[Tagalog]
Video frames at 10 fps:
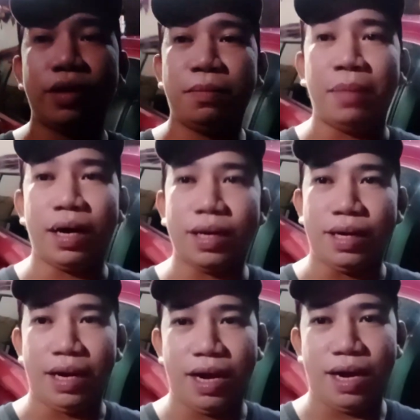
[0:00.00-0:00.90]
ng
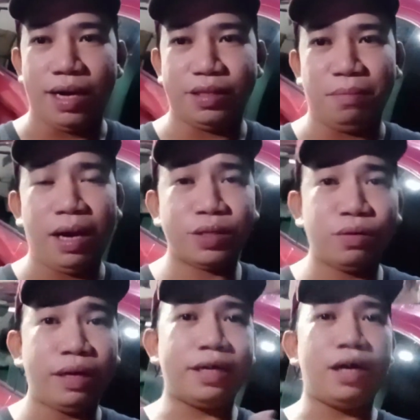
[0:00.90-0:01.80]
bakla, 'di ba?
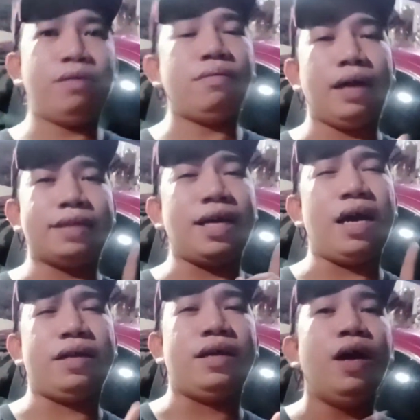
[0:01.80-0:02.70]
So ikaw,
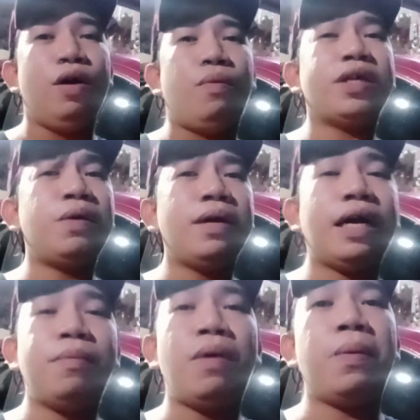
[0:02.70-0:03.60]
Kasari, 'wag na 'wag
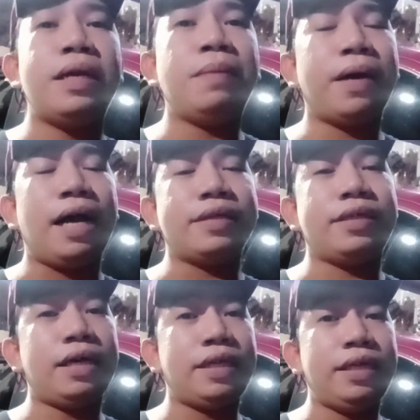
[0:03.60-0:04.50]
ka mawawala ng
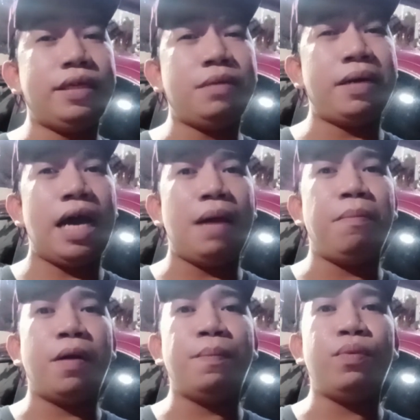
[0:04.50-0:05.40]
pag-asa kasi hindi naman
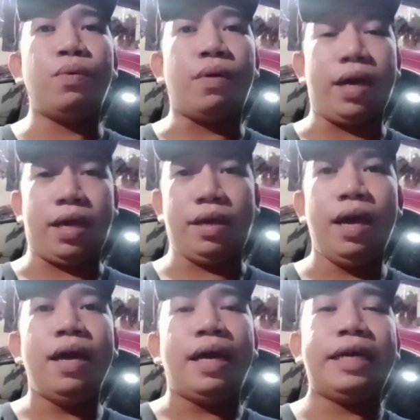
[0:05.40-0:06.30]
habang buhay
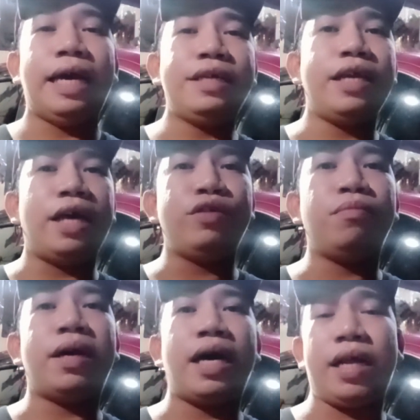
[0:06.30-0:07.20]
ganyan
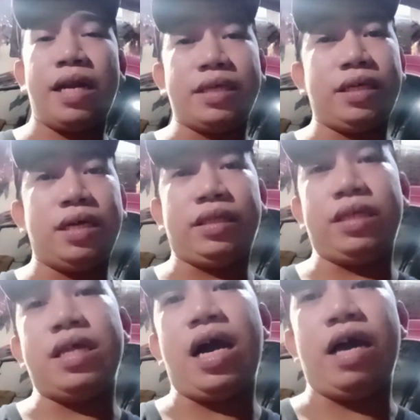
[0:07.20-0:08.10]
yung mararanasan ng
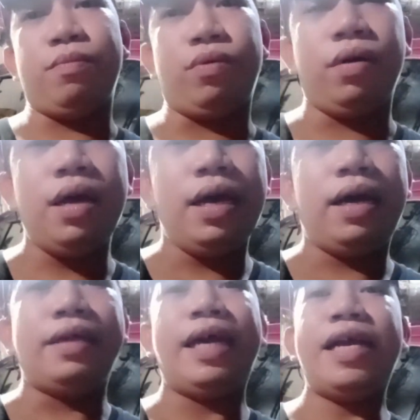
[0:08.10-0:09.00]
tindahan mo.
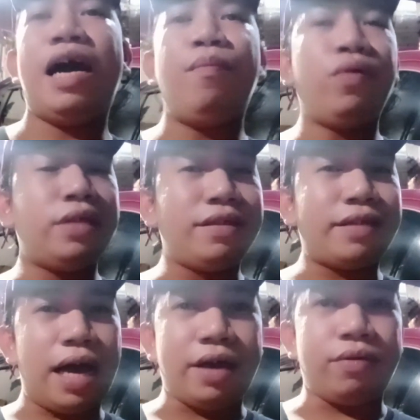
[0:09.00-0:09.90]
Yayabong din
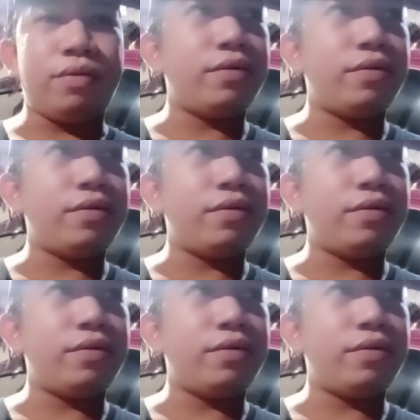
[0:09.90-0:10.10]
tayo.